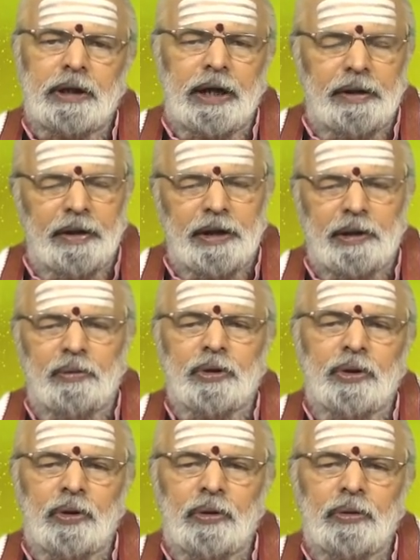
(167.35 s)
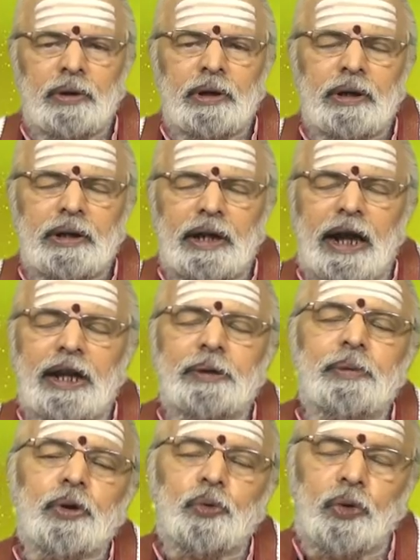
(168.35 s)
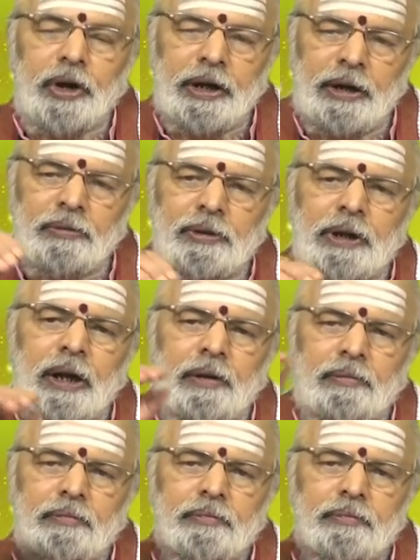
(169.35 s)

ఏదైతే ఉందో దానికి మీరు దూరంగా ఉంటారు